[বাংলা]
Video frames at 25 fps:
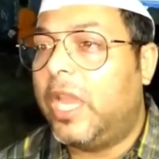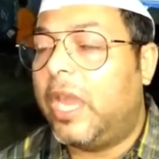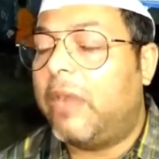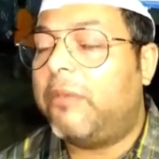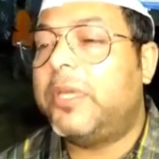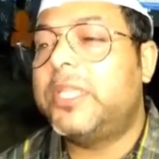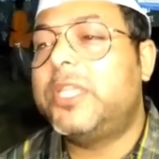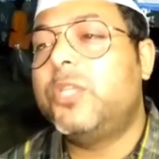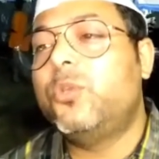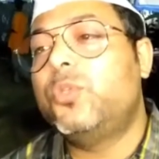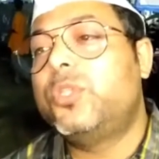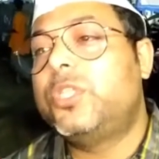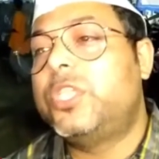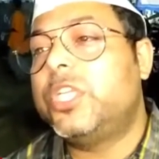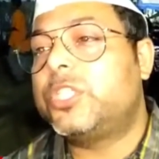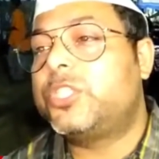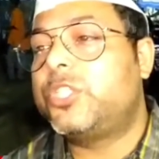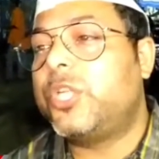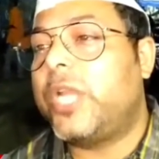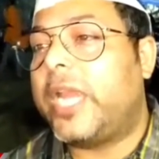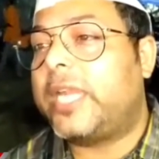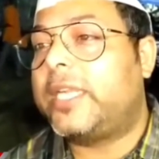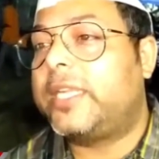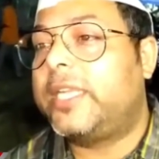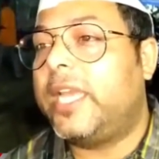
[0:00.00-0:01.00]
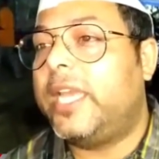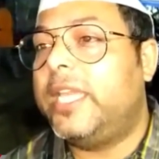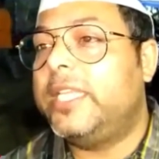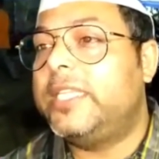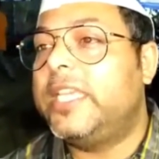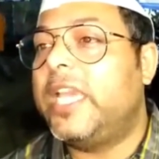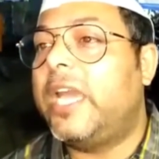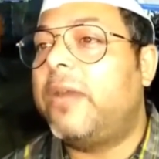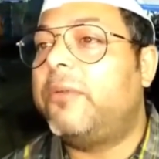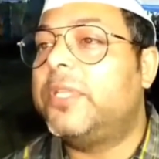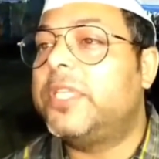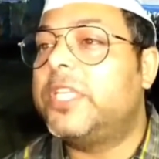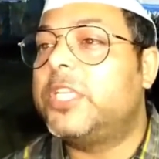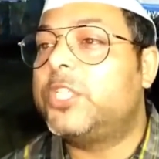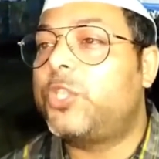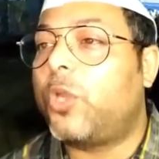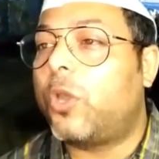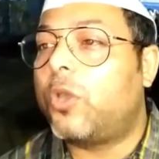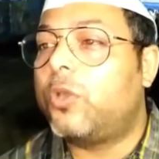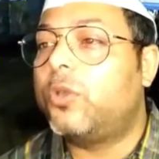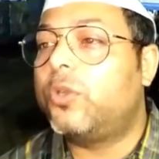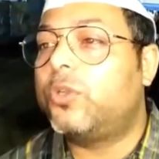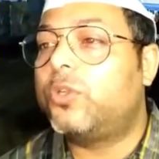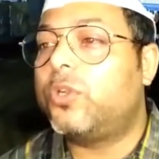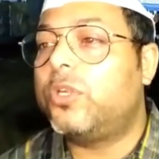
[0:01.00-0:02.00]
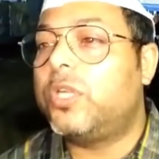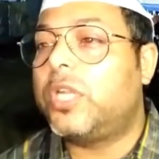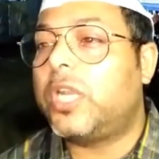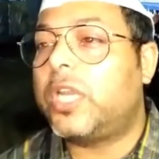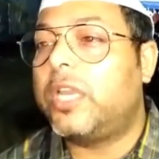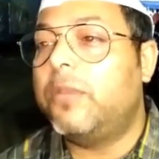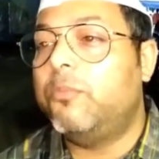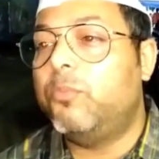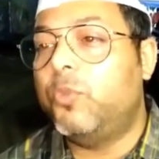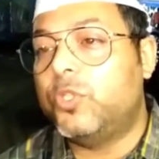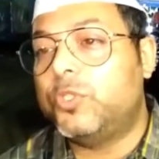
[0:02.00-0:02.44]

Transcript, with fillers: আমাদের উদ্দেশ্য একটাই যে আমাদের সংগঠনটাকে